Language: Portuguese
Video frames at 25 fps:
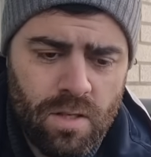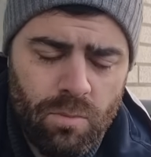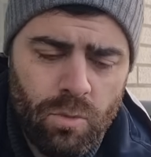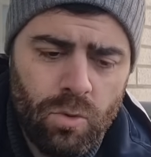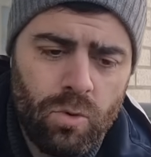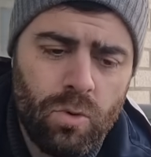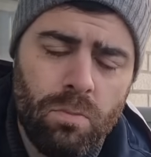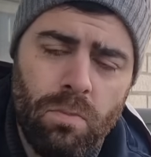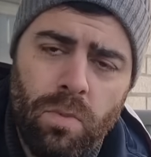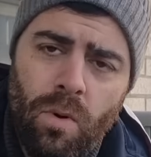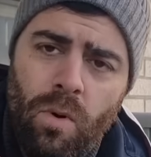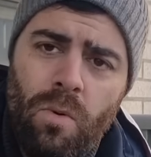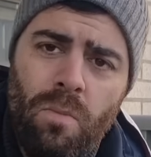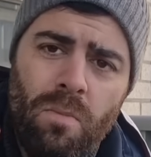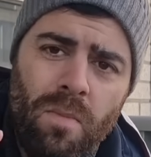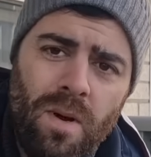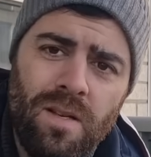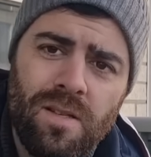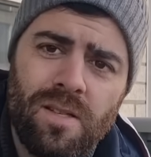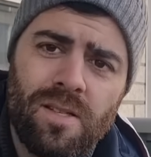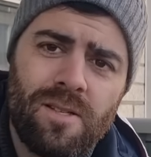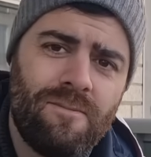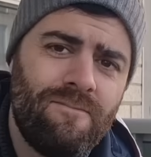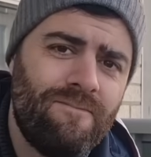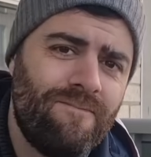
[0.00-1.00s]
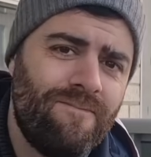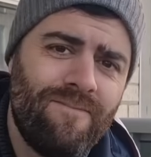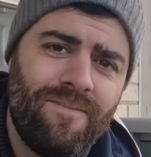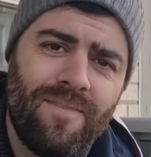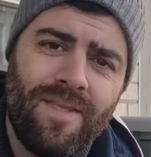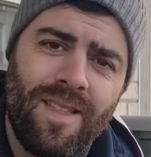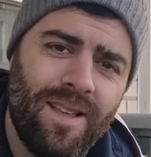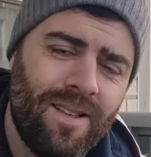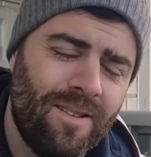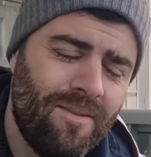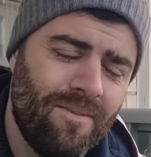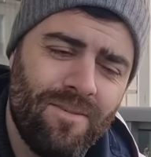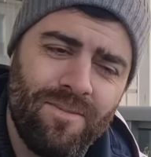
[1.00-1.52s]
é muito bom, mas
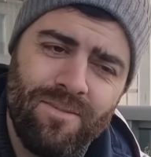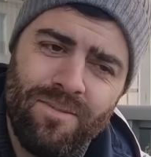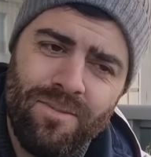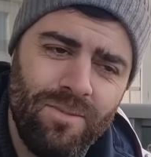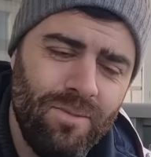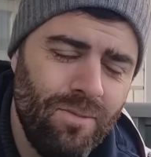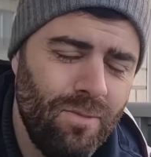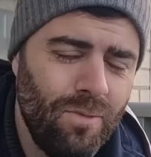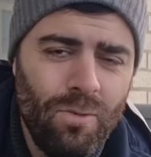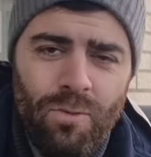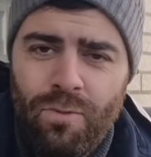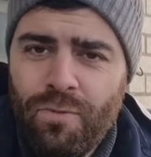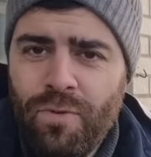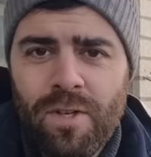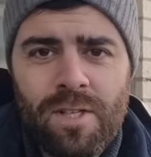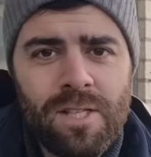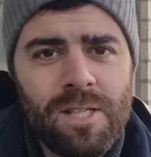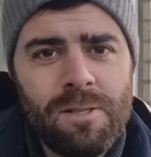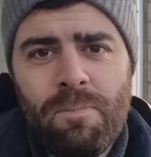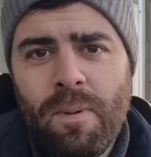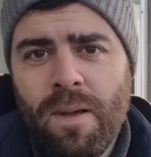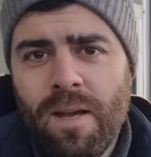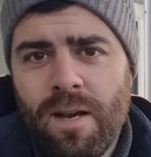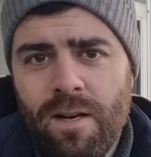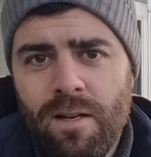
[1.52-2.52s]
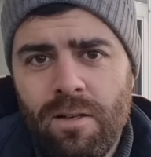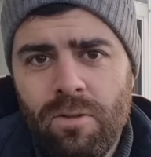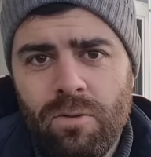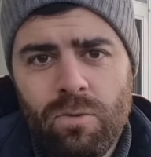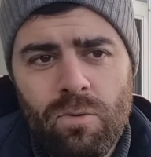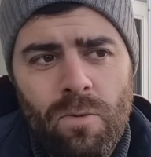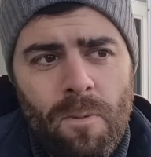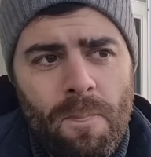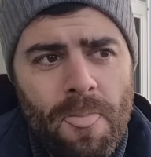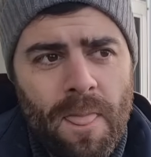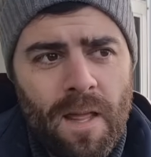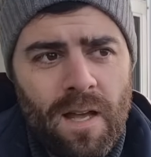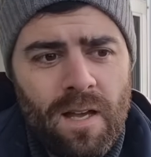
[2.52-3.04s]
não fique
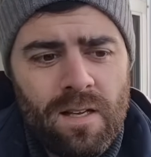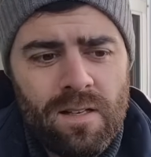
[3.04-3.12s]
esperando